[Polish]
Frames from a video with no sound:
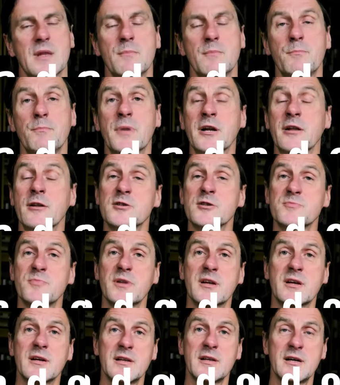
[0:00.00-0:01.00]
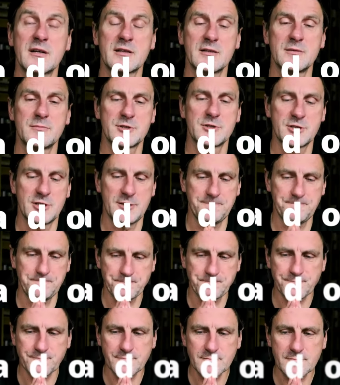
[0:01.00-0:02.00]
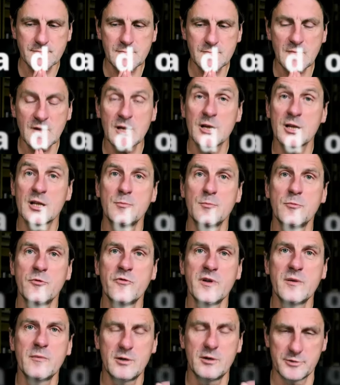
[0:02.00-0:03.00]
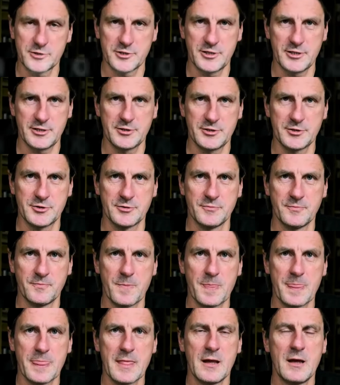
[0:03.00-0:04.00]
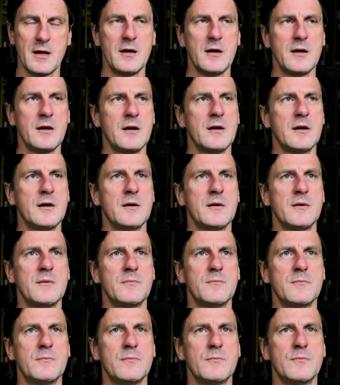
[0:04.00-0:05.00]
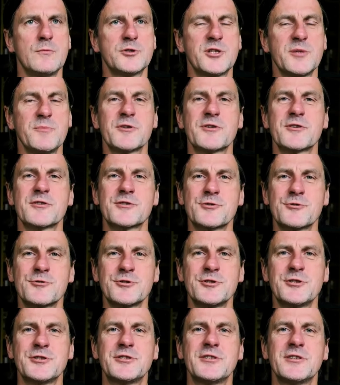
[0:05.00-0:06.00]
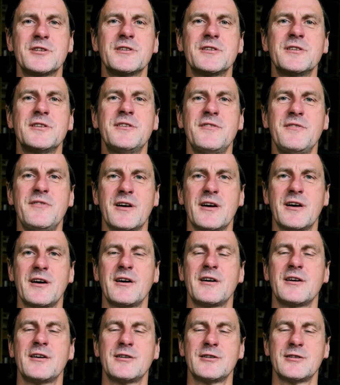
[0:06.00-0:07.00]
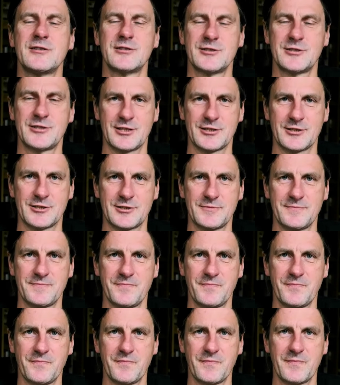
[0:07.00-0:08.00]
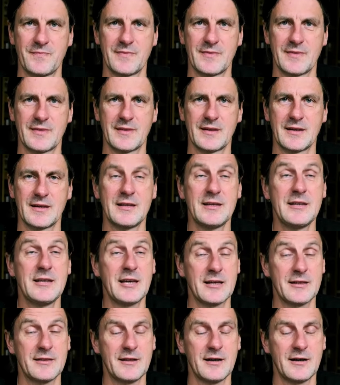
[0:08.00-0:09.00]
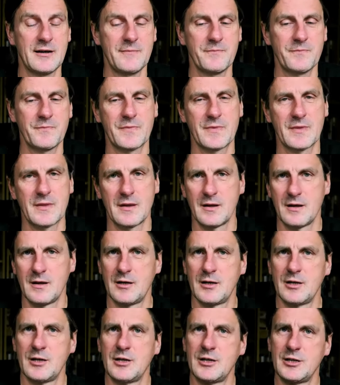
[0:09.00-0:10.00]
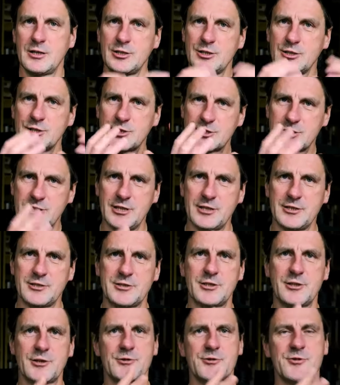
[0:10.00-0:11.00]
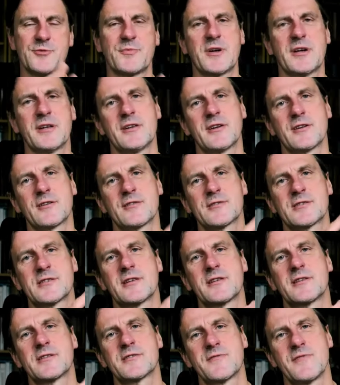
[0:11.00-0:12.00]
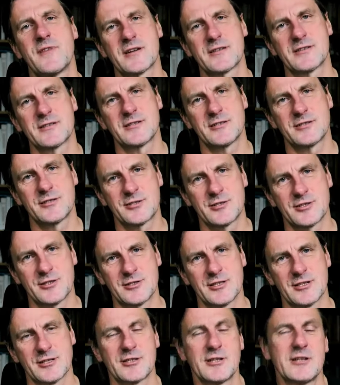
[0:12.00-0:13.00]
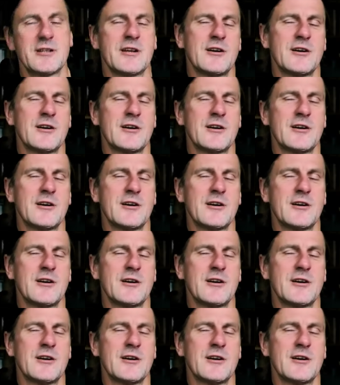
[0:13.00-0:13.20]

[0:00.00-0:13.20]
Paradoks polega na tym, że kiedy mówimy o szczęściu, musimy rozróżnić dwie rzeczy. Jedna, szczęście rozumiane jako satysfakcję z życia, czyli ja